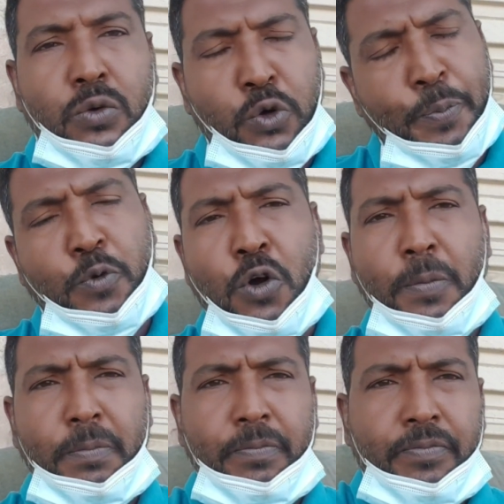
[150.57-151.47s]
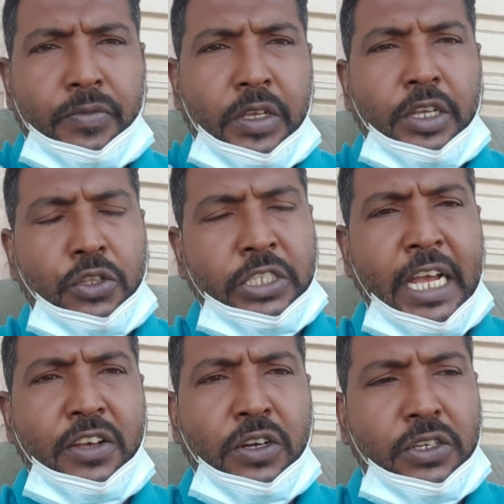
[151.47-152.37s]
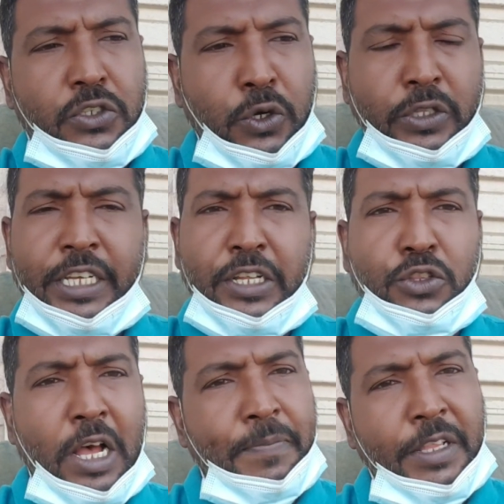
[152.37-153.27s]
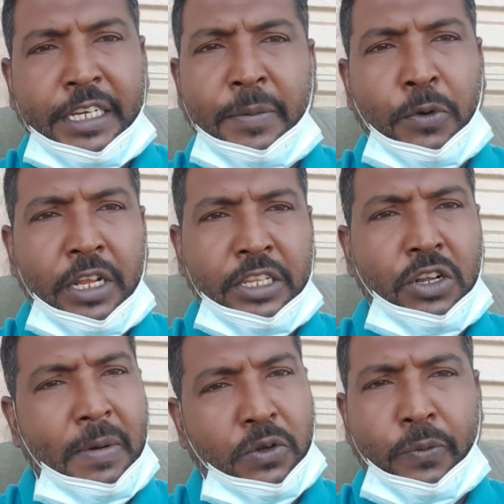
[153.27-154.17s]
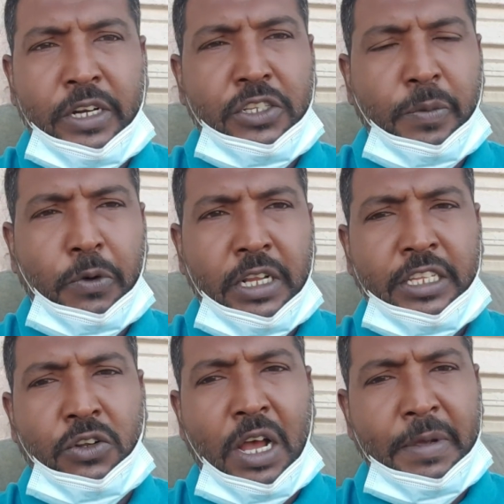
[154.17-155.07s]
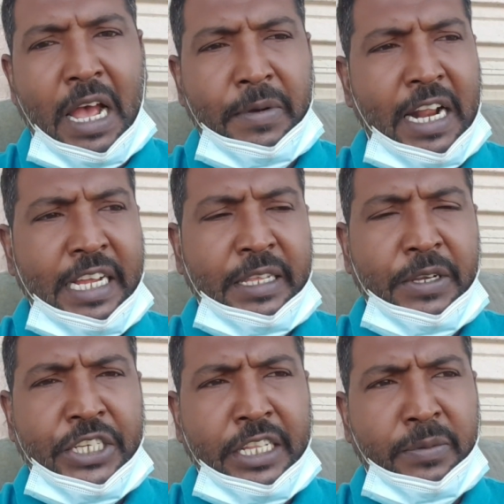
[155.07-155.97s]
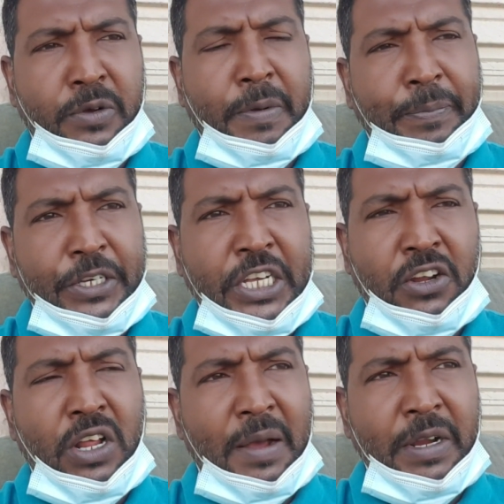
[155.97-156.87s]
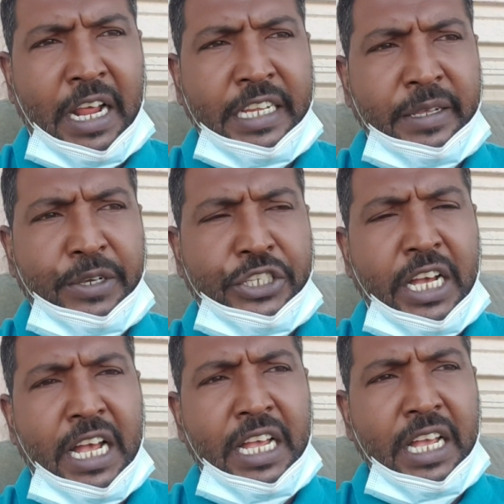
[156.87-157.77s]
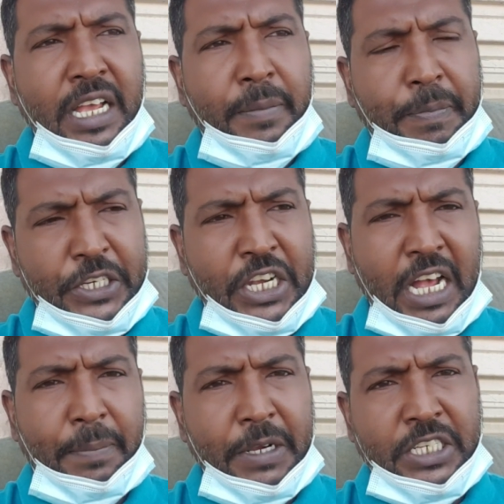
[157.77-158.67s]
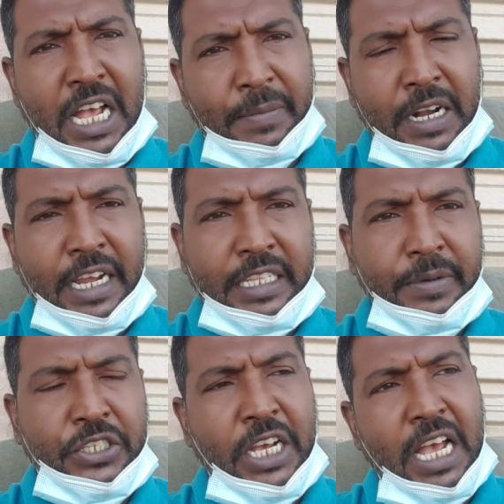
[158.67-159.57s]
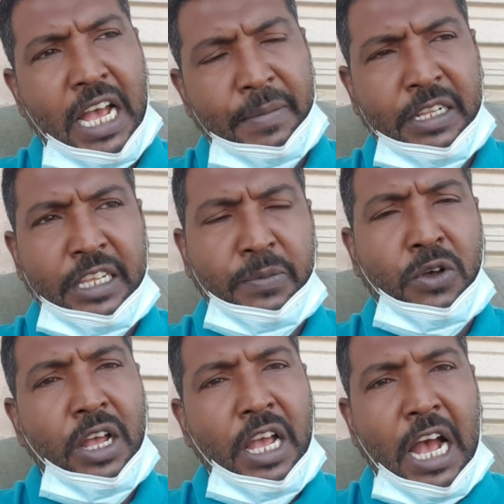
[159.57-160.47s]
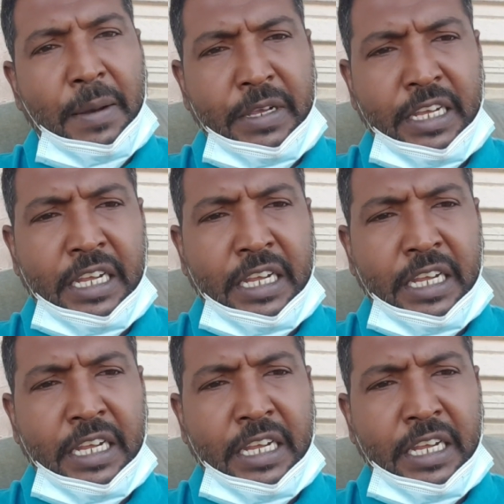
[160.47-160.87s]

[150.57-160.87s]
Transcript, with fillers: খুব কম তো যাই হোক সৌদি কিন্তু আপনাদেরকে বলে দিল আমার কপিল কিন্তু বলে দিল আমি আমেল আইদি ভিসা দেবো ভিসা হলো আমেল আইদি ভিসা পেশা পেশা আমেল আইডি ভিসা আমি দেব আমি